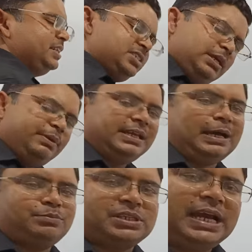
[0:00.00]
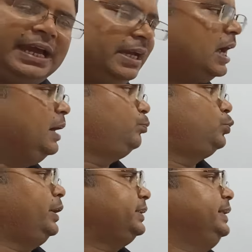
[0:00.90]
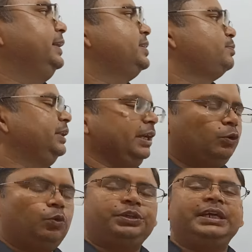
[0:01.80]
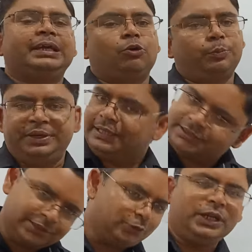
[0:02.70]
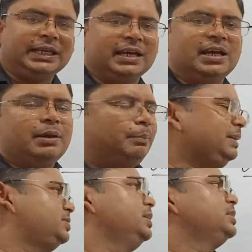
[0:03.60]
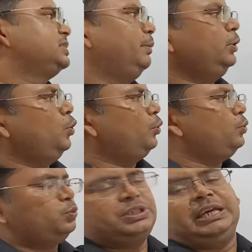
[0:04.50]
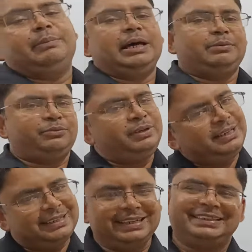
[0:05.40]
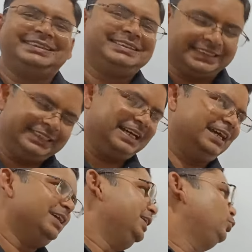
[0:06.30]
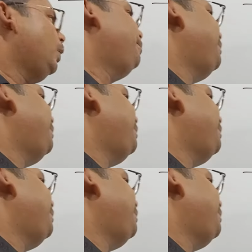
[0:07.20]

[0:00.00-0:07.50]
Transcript: किसी भी नाम से आए आप तुरंत इंग्लिश में देख लो कि ये कम्युनिकेशन तो नहीं है बस समझ लो कि उसी के बारे में फिर लिखते चलना है तो